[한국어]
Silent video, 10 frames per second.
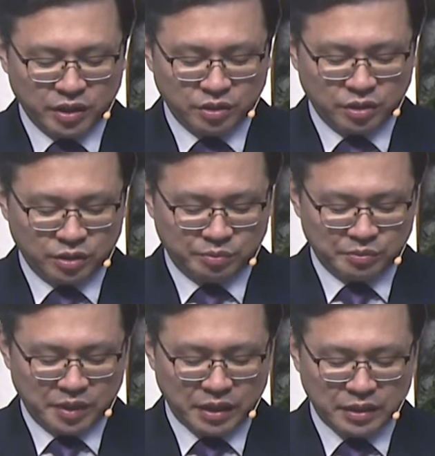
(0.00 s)
전했을
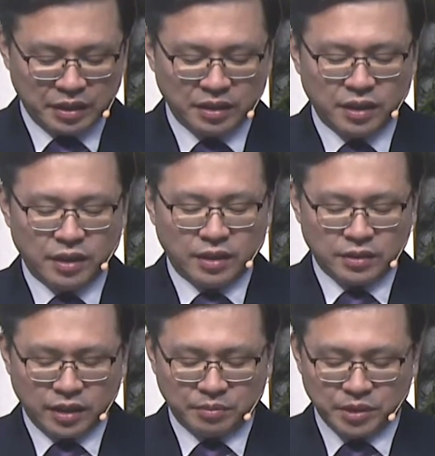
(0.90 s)
뿐만 아니라
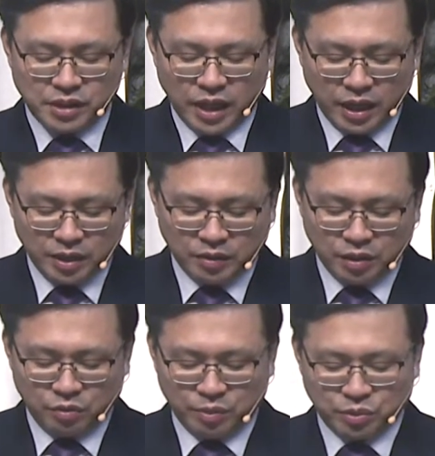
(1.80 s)
사람들을
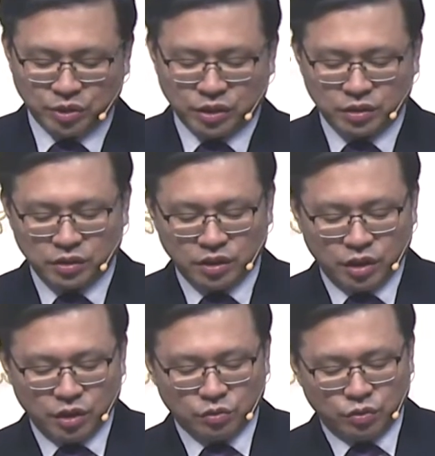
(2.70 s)
하나님께로 회복시키는
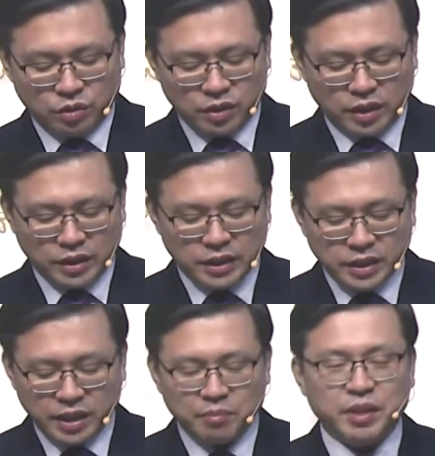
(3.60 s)
구원과
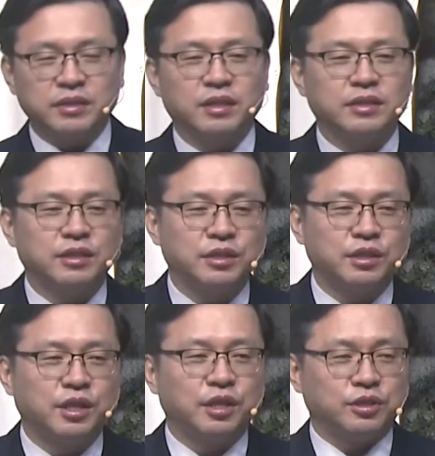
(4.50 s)
은혜의
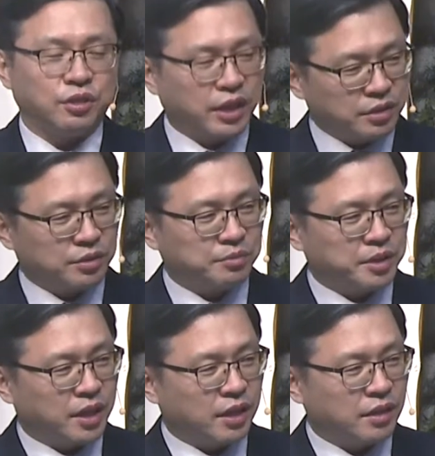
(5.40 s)
메시지를
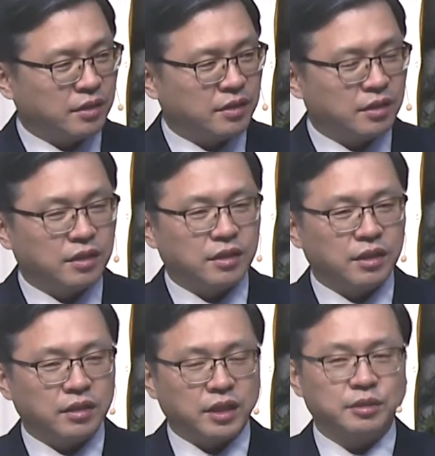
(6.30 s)
전하셨습니다.
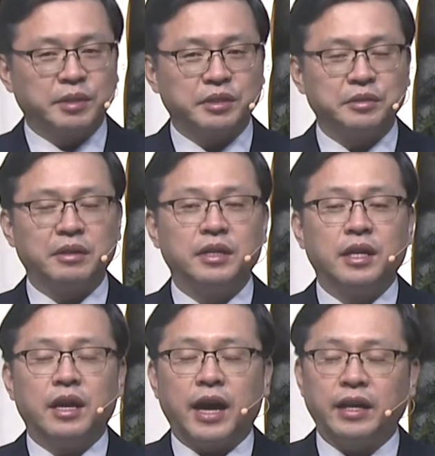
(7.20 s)
다시 말해서
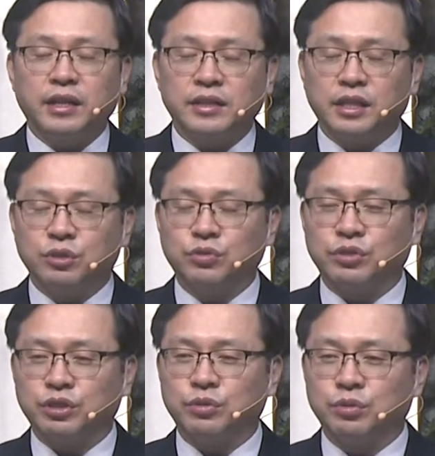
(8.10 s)
하나, 예수
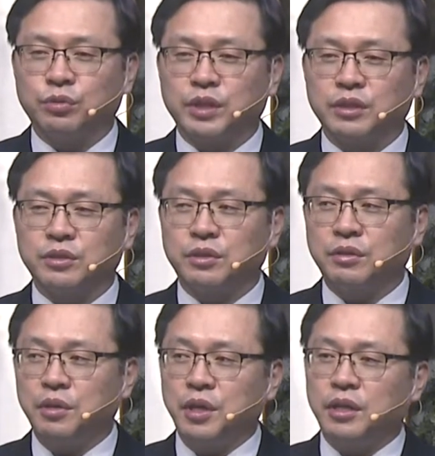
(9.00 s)
그리스도를
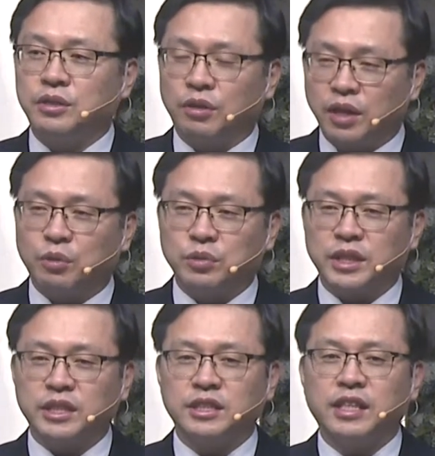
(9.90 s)
통해서 전하고자
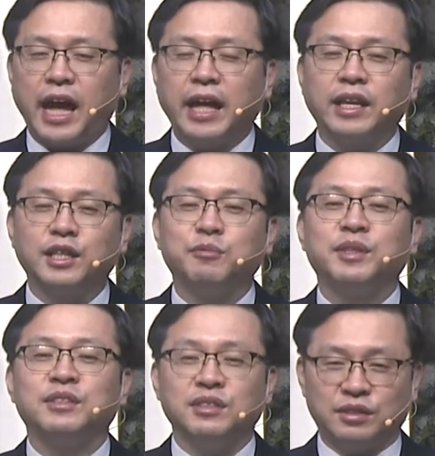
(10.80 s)
하시는 하나님의
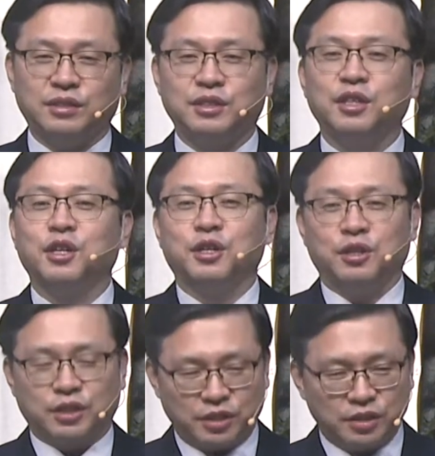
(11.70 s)
뜻을
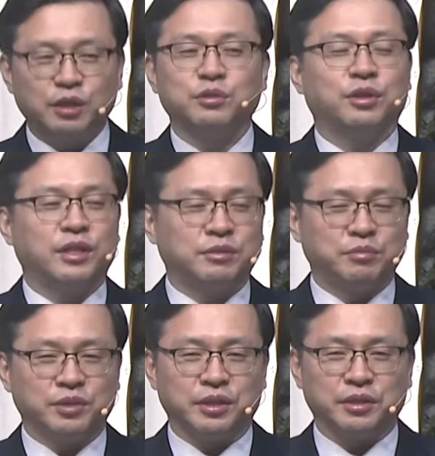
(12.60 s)
그대로 전하신 분이에요.